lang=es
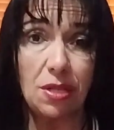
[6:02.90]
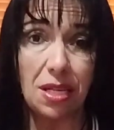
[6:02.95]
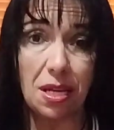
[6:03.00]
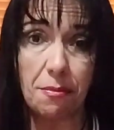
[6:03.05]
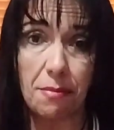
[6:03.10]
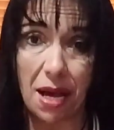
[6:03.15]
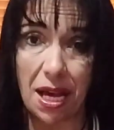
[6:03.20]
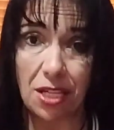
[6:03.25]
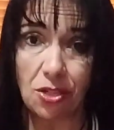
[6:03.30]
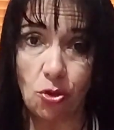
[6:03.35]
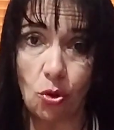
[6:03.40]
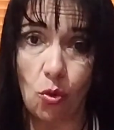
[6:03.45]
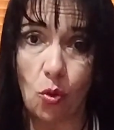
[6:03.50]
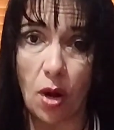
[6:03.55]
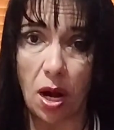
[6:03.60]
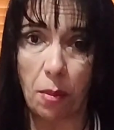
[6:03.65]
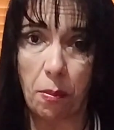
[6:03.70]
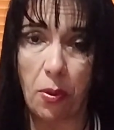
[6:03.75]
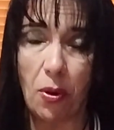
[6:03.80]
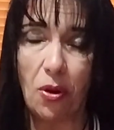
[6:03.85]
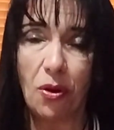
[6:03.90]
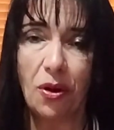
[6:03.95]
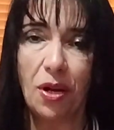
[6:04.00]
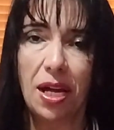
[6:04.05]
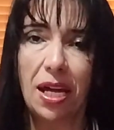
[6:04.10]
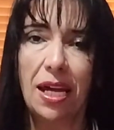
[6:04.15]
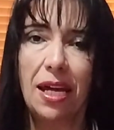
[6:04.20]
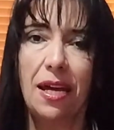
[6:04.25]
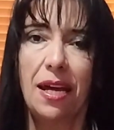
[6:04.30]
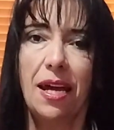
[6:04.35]
encima de su cuerpo,
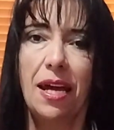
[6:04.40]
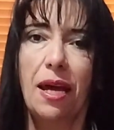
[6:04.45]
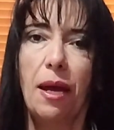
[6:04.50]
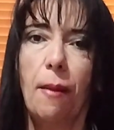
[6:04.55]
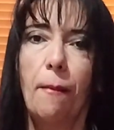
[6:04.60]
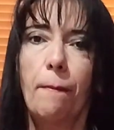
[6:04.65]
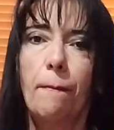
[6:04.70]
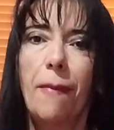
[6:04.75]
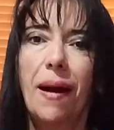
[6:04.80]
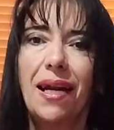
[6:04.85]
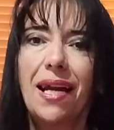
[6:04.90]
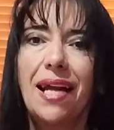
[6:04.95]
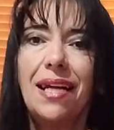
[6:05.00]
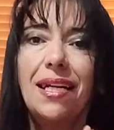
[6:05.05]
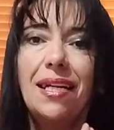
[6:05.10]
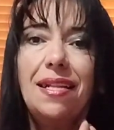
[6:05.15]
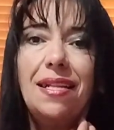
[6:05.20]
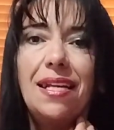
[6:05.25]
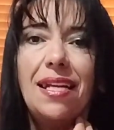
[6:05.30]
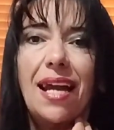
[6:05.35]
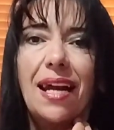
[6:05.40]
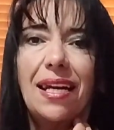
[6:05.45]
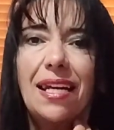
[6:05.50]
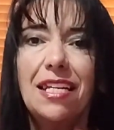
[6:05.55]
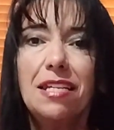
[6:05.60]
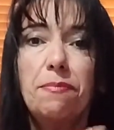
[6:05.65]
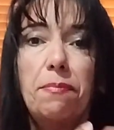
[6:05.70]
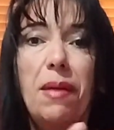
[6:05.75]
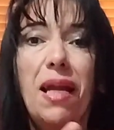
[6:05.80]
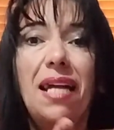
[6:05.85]
van a retirar
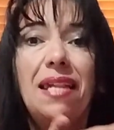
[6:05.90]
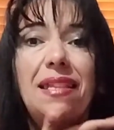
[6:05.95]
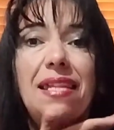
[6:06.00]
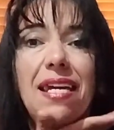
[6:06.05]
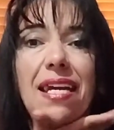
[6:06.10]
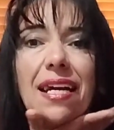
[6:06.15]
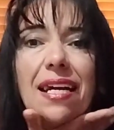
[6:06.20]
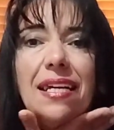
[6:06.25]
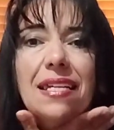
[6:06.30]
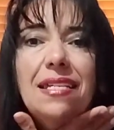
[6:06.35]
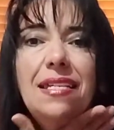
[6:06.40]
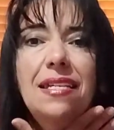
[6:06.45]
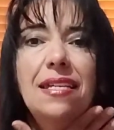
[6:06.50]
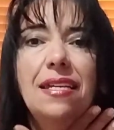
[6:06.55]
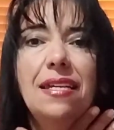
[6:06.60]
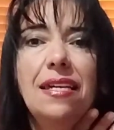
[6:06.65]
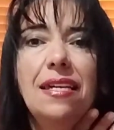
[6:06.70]
las planticas,